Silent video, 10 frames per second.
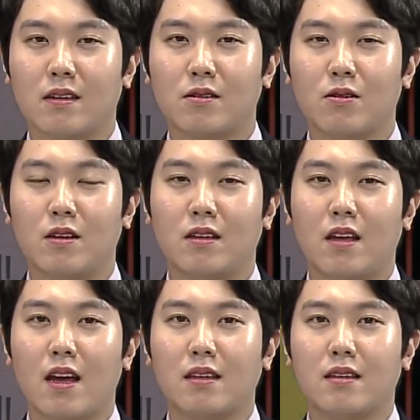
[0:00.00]
그래서 이
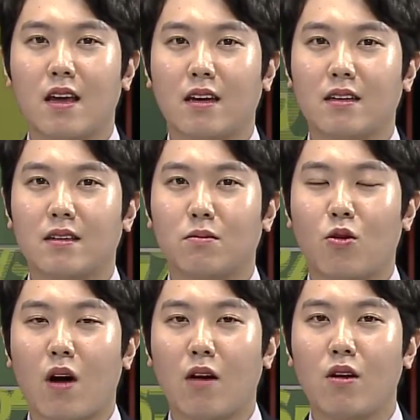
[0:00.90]
태아 특약은
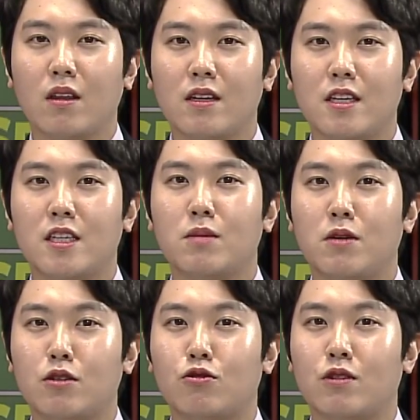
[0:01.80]
뭐 과거에는
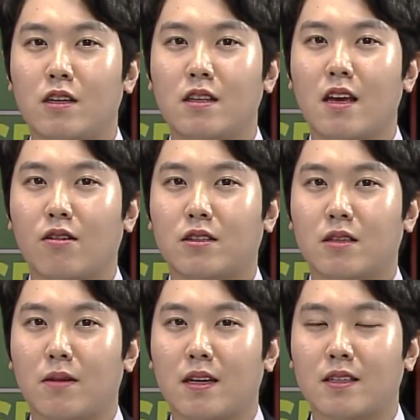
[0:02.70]
22주
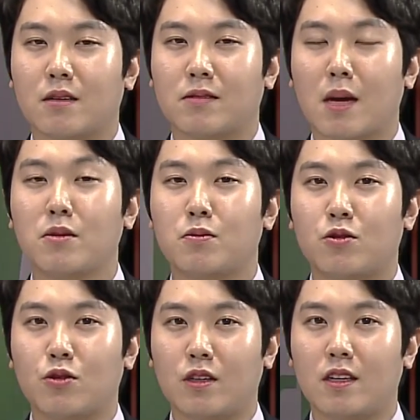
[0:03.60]
이내였지만 지금
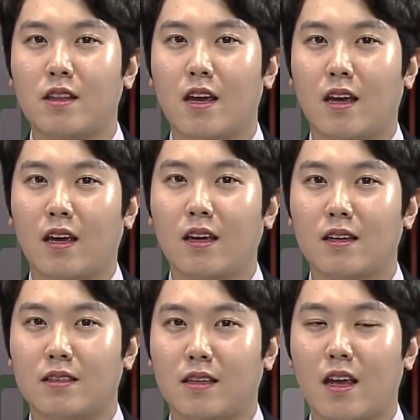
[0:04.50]
30주 이내에
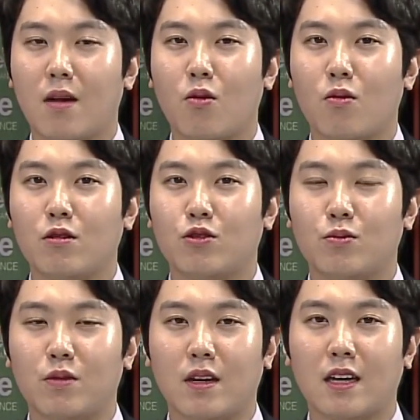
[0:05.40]
이제 태아 보험을
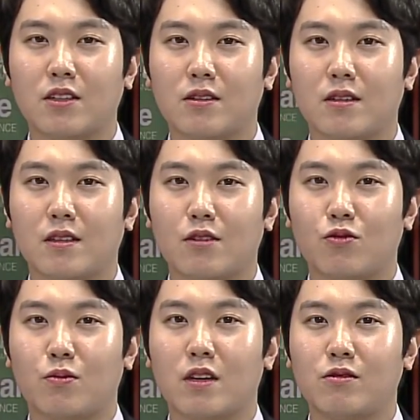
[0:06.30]
준비를 하셨을 때
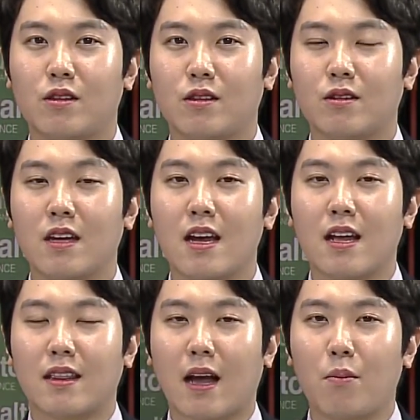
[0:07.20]
준비할 수 있는
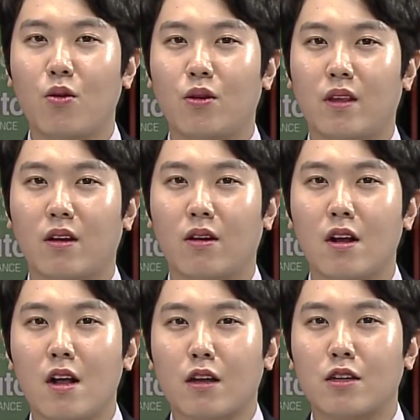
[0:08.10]
담보인데요.
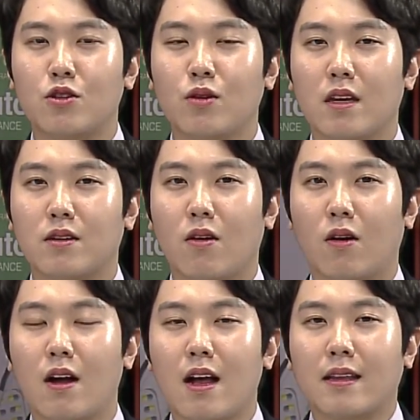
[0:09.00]
그
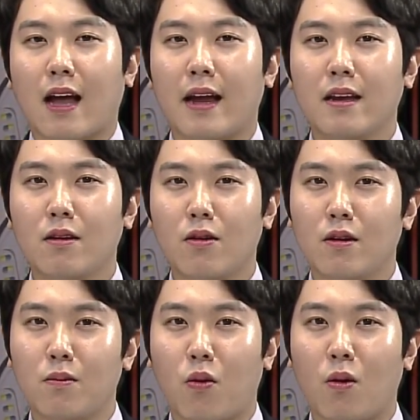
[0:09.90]
중에서 다른
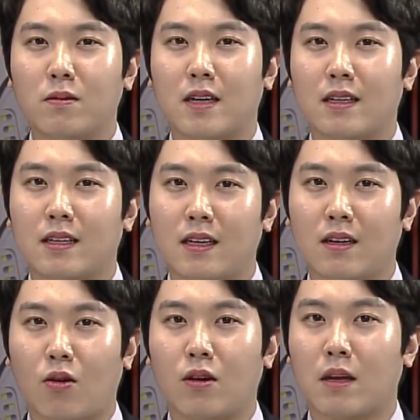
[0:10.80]
거는
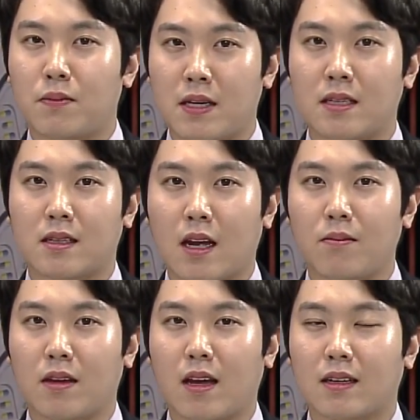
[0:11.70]
보험사들이 거의 다
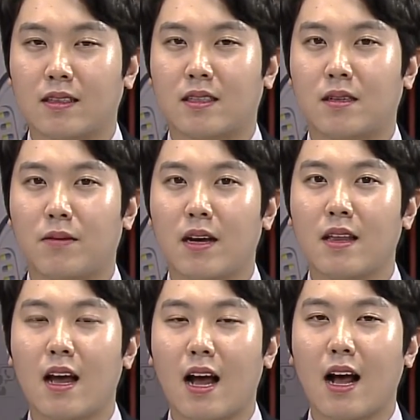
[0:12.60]
비슷합니다.
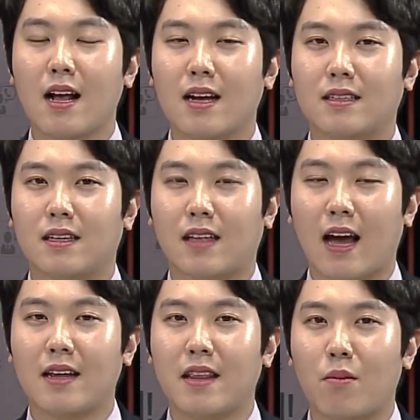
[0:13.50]
그렇지만 한 가지
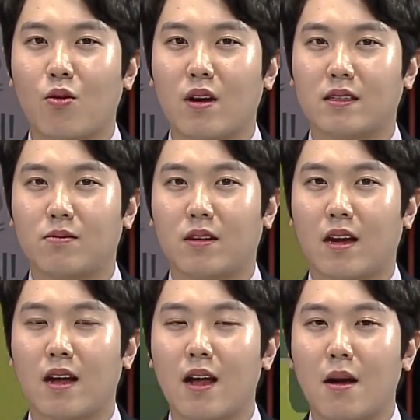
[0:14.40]
다른 담보가
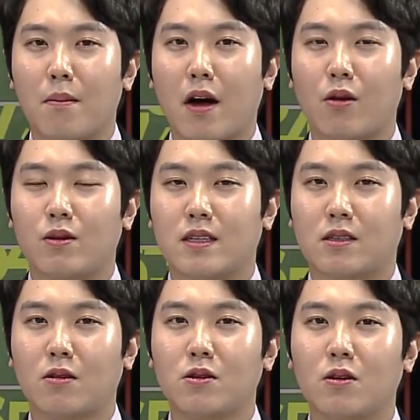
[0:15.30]
있습니다. 바로 이제
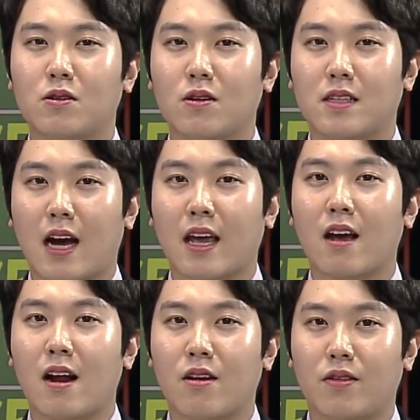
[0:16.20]
선천적
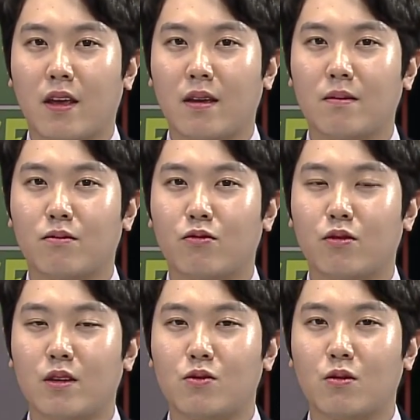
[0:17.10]
장애 관련된
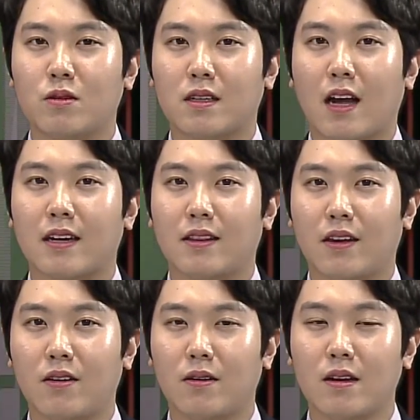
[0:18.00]
부분이 조금씩
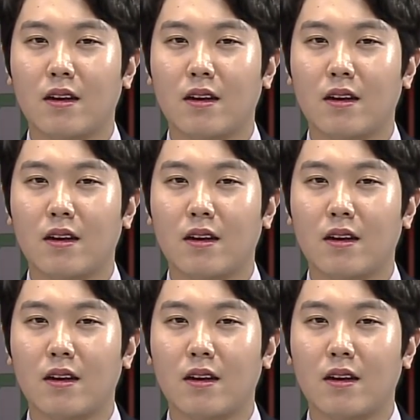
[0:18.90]
다른데요.